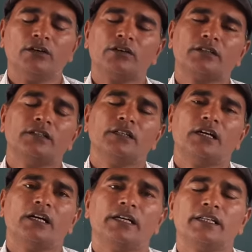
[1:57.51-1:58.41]
और
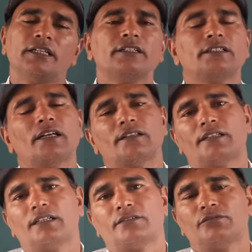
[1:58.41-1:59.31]
हरी
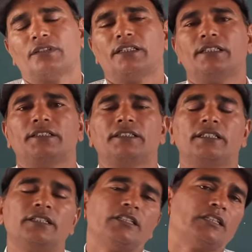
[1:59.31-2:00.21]
चर्चा सुन लीजिए